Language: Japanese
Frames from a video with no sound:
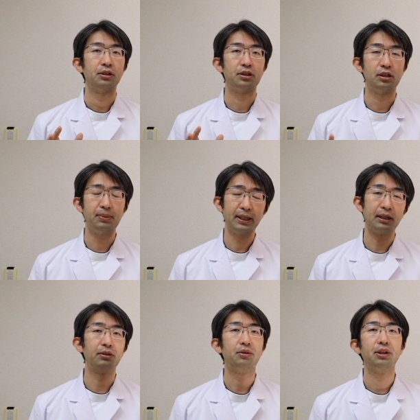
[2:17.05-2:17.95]
全
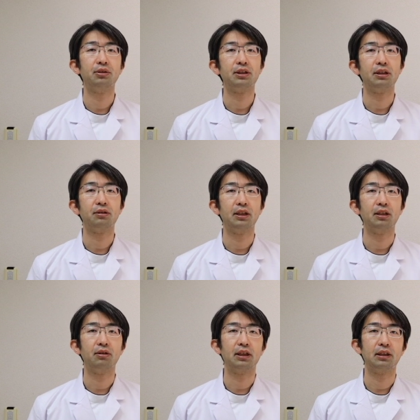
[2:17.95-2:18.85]
ての骨をチェックで
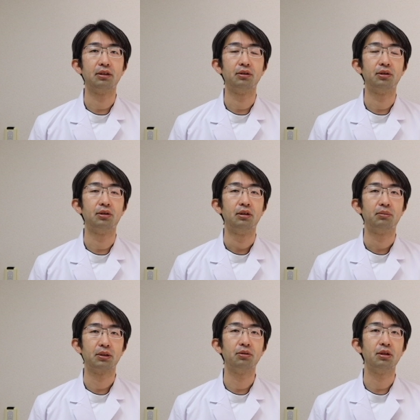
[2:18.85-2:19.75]
きるかっていうと、
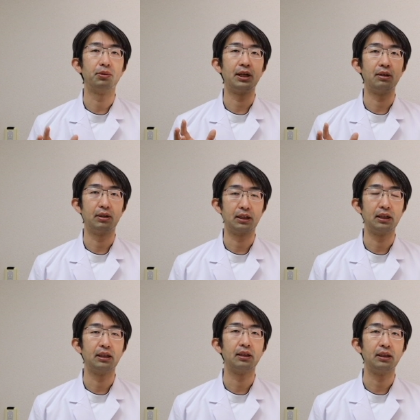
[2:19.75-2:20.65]
まあ、そうでもないわ
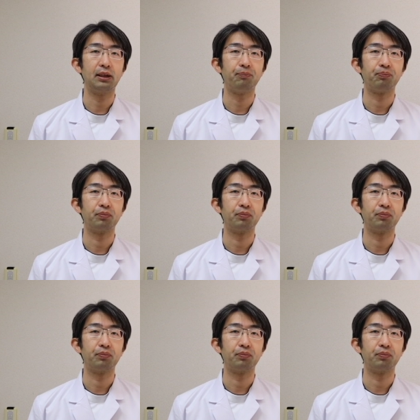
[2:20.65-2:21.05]
けですね。